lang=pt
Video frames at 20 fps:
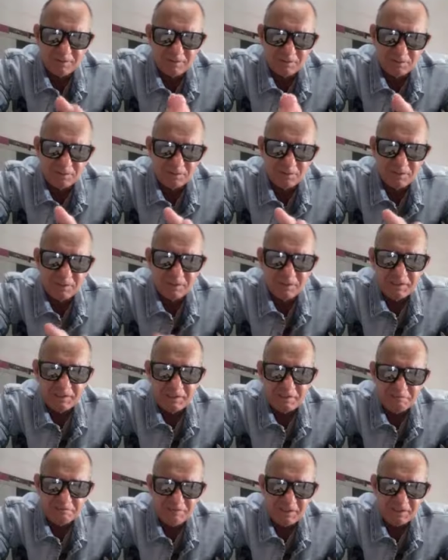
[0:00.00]
Com certeza
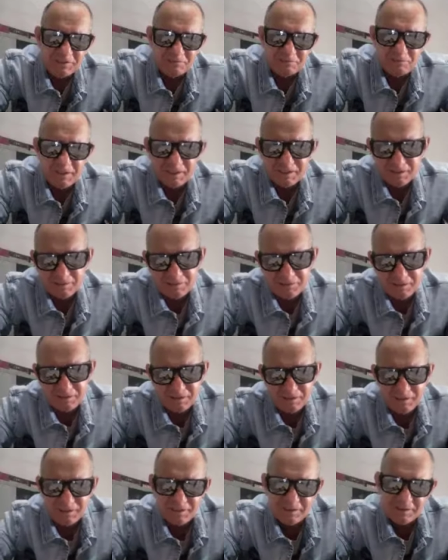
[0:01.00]
ele vai divulgar seu
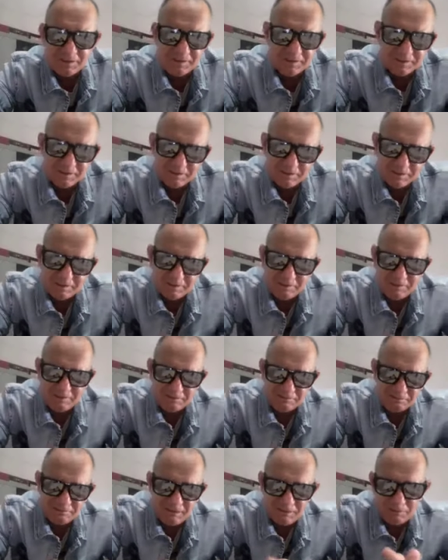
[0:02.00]
CD,
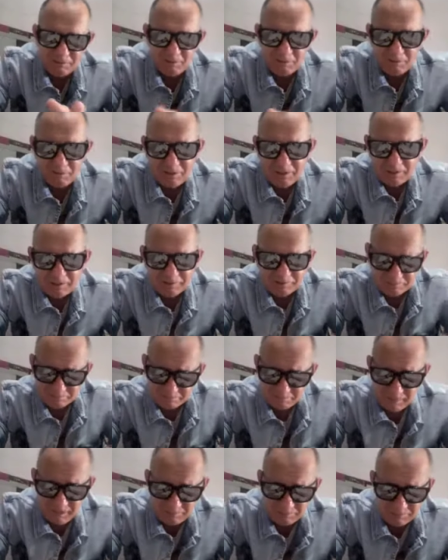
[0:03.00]
vai colocar
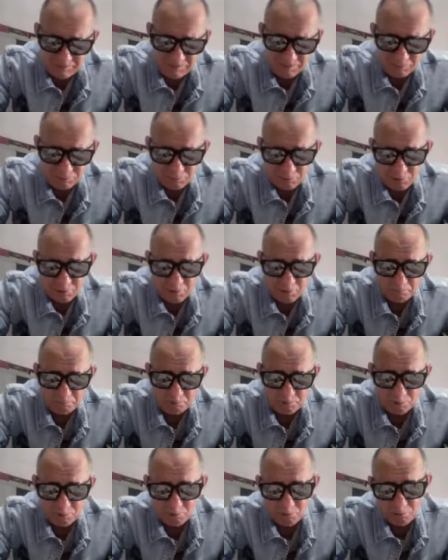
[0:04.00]
lá o Cenobus Top
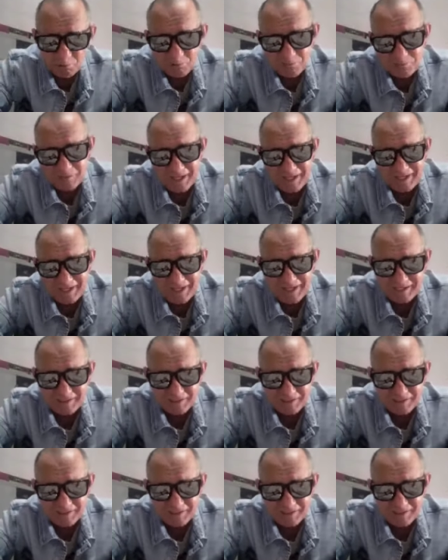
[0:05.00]
Show na carreta